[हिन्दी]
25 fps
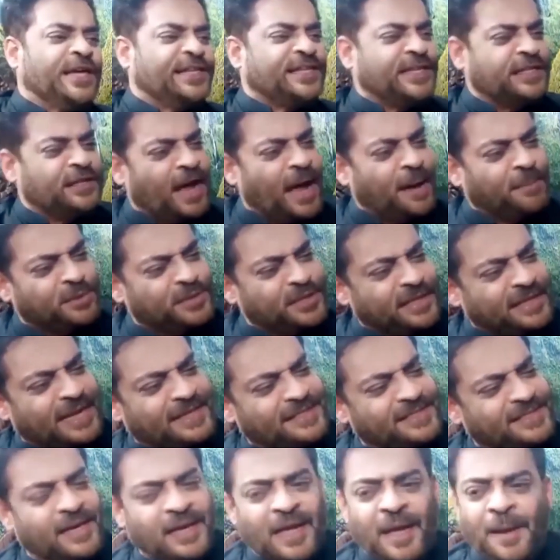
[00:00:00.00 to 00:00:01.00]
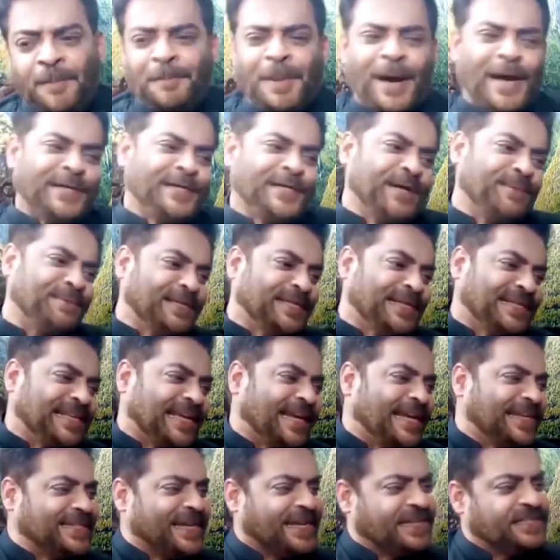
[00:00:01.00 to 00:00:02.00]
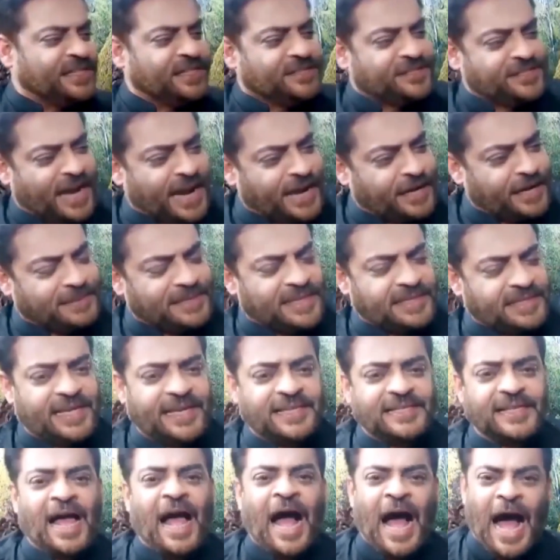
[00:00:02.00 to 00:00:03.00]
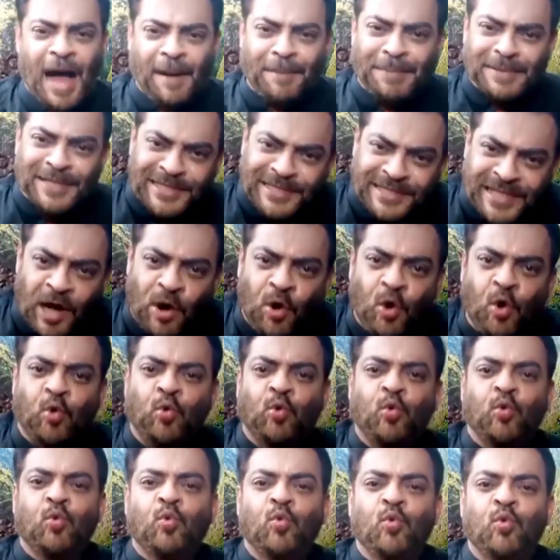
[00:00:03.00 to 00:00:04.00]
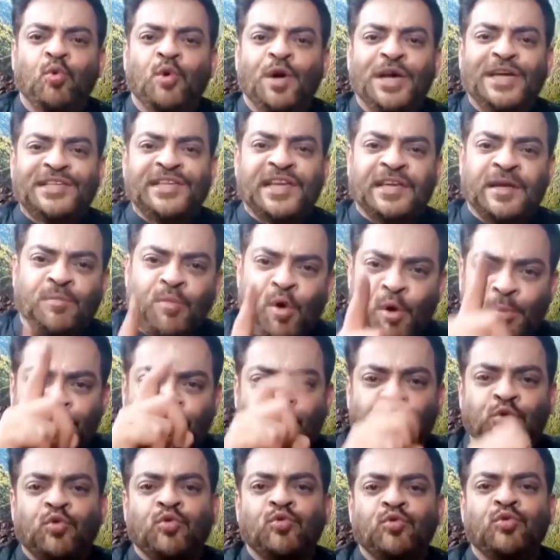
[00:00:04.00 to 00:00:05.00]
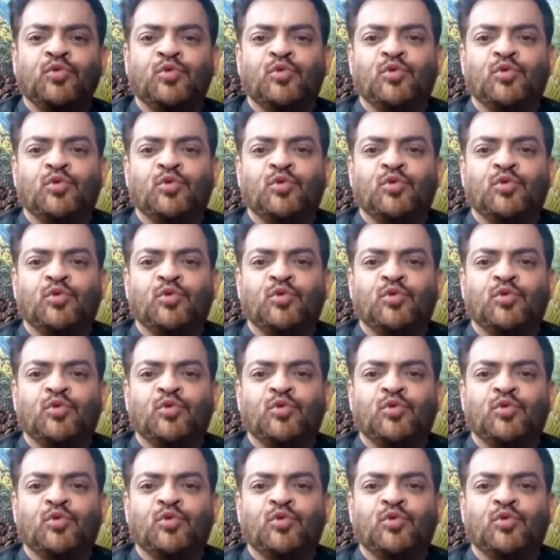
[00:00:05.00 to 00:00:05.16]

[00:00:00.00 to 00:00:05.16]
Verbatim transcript: इसीलिए आप मुझे कहते पार्टियां बदलता रहता है साइड बदलता रहता है हाँ बदलता हूं इसलिए मोमिन हूं